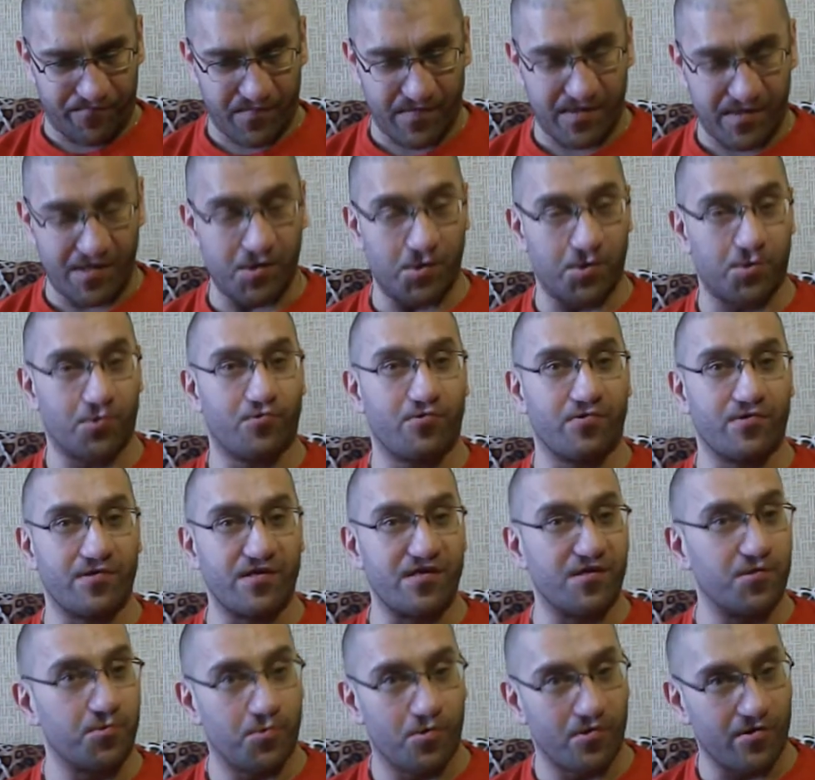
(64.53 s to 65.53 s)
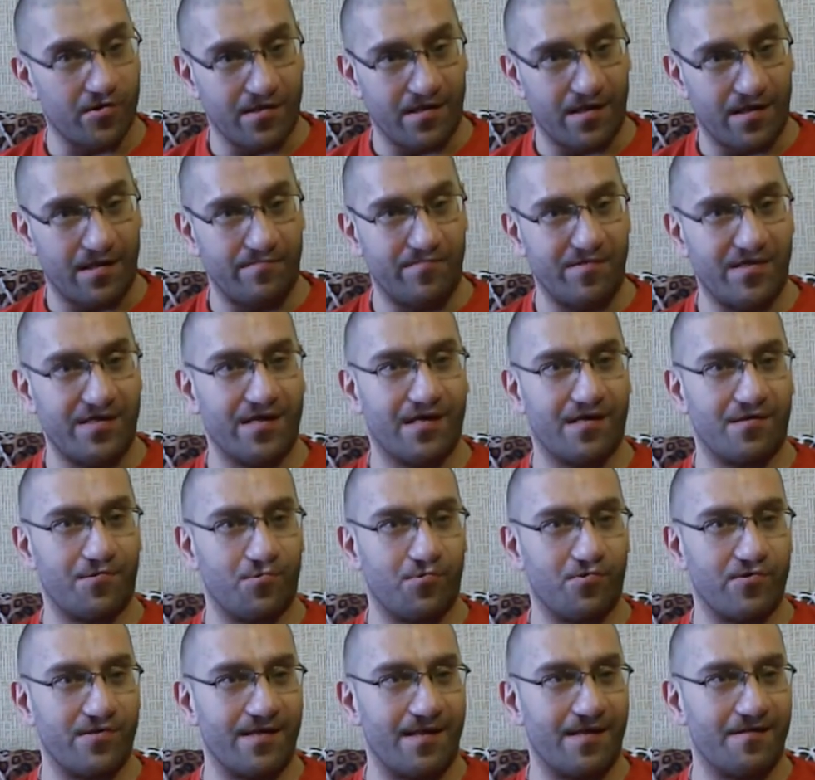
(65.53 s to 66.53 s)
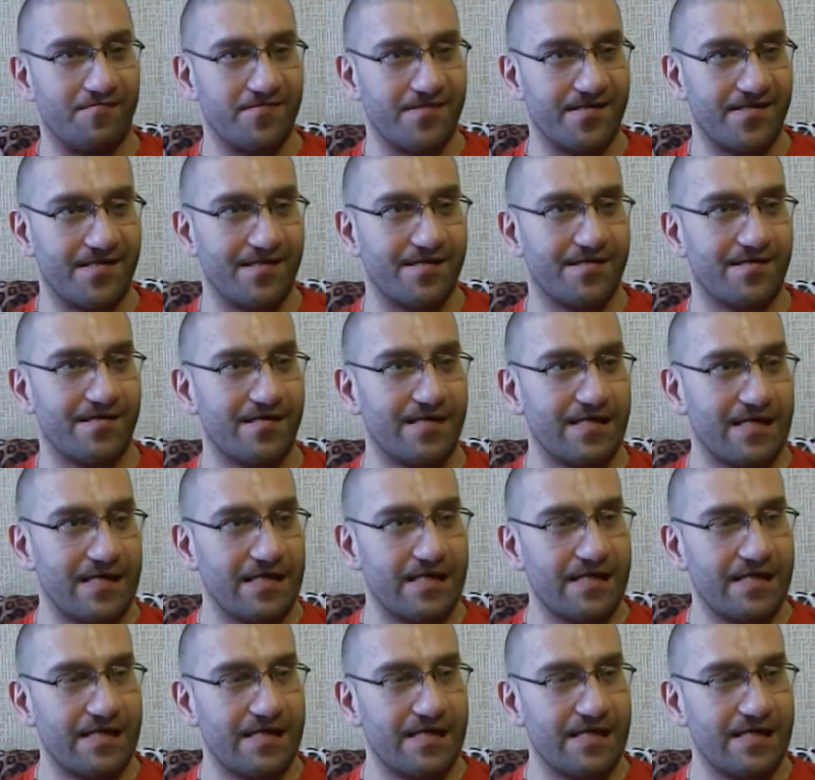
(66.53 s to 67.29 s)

Тяжелый не только для меня, но и для всех.